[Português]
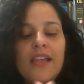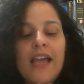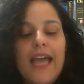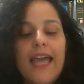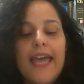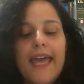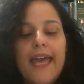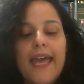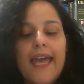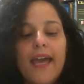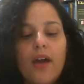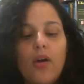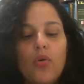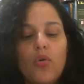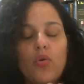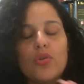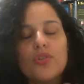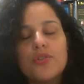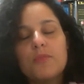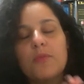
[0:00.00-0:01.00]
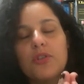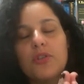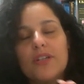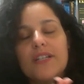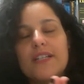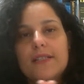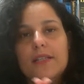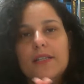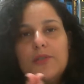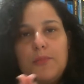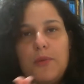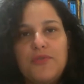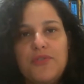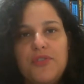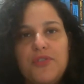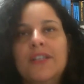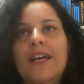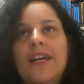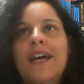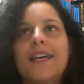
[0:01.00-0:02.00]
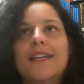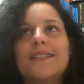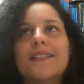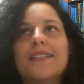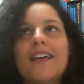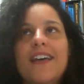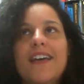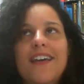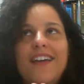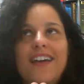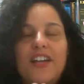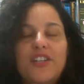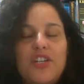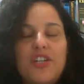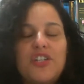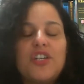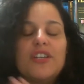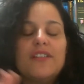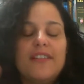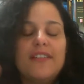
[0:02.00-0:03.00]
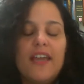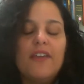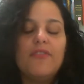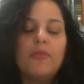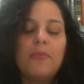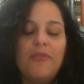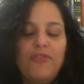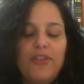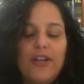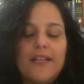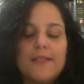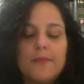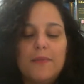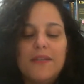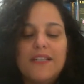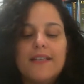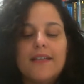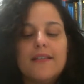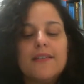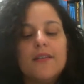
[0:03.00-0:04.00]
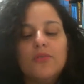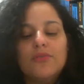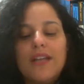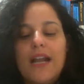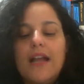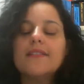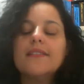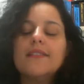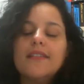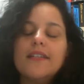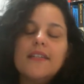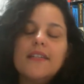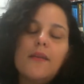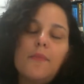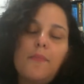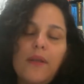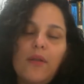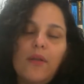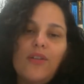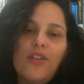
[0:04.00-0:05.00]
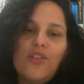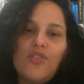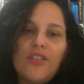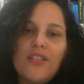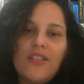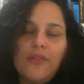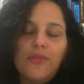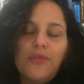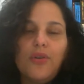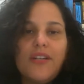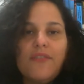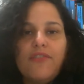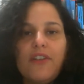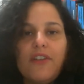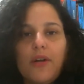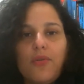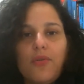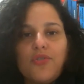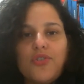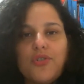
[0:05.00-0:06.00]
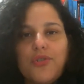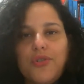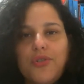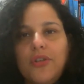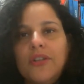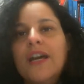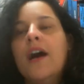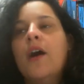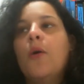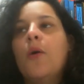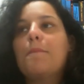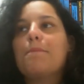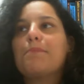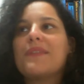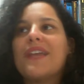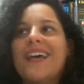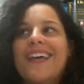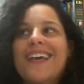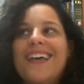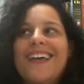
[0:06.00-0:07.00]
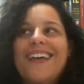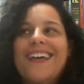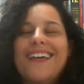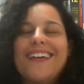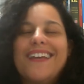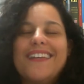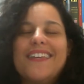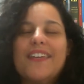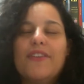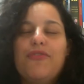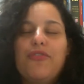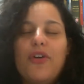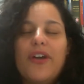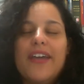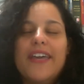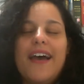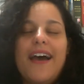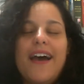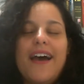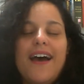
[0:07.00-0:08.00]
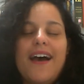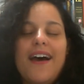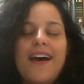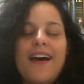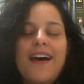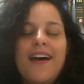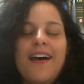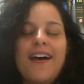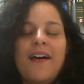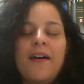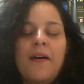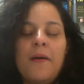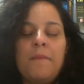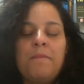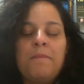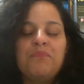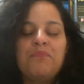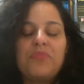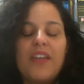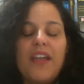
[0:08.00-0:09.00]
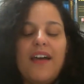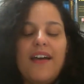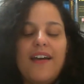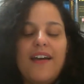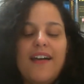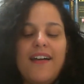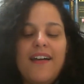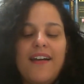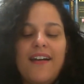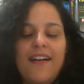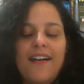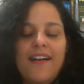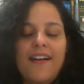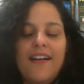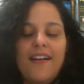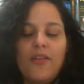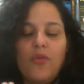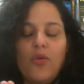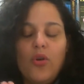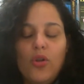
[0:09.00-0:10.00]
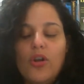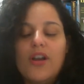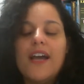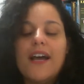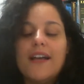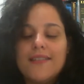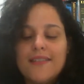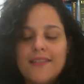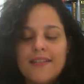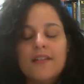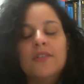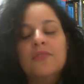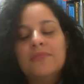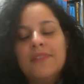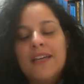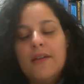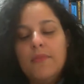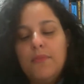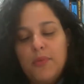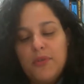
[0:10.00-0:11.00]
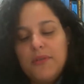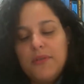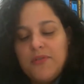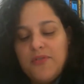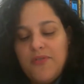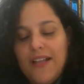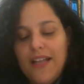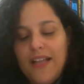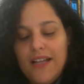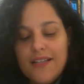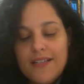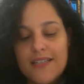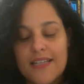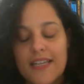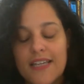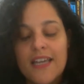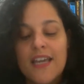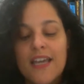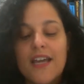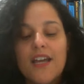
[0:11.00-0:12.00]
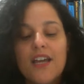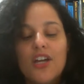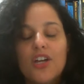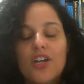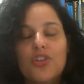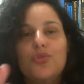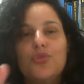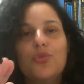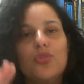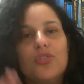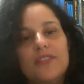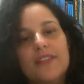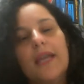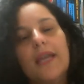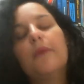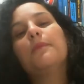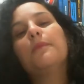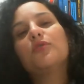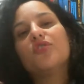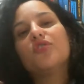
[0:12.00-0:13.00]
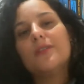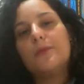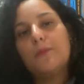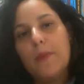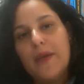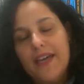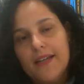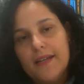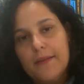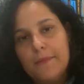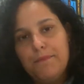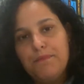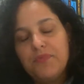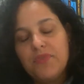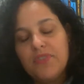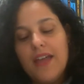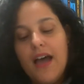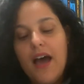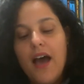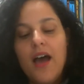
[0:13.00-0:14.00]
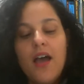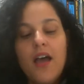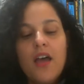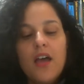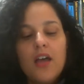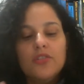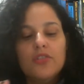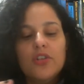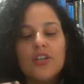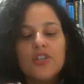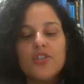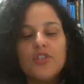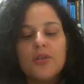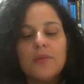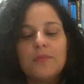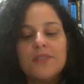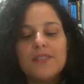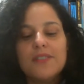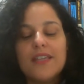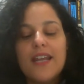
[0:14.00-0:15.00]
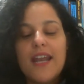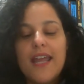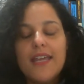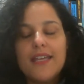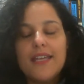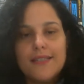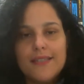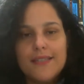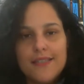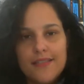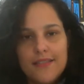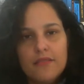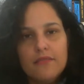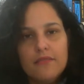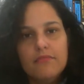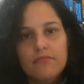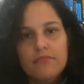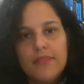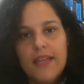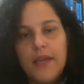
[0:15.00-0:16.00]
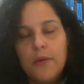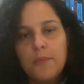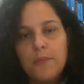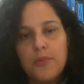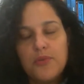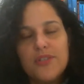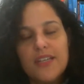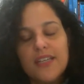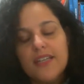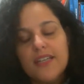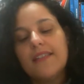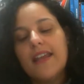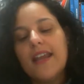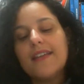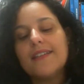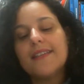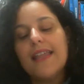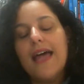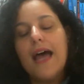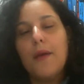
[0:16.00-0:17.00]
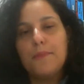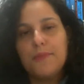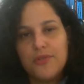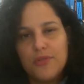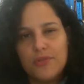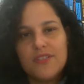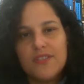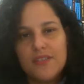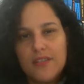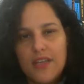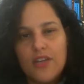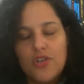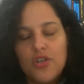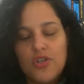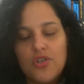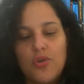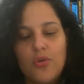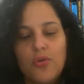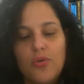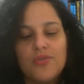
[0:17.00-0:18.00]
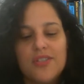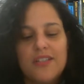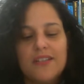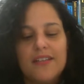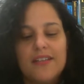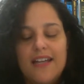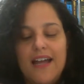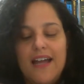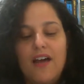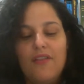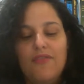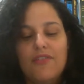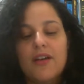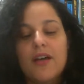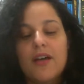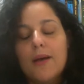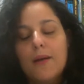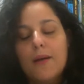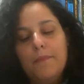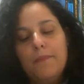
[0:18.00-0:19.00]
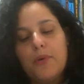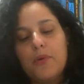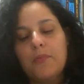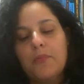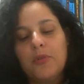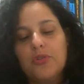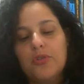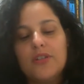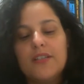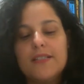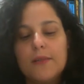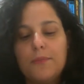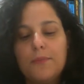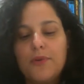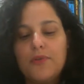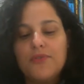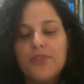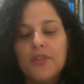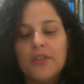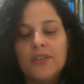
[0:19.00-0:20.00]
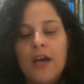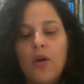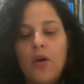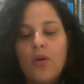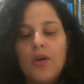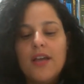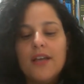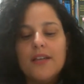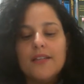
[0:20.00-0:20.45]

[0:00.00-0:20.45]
É, os motoristas profissionais, a gente teve uma flexibilização trazida pelo legislador infraconstitucional, que foi a, a colocação, né, podemos falar assim, do tempo de espera, tá? Nós tínhamos três tempos aqui, três lapsos que a gente considerava para o motorista profissional.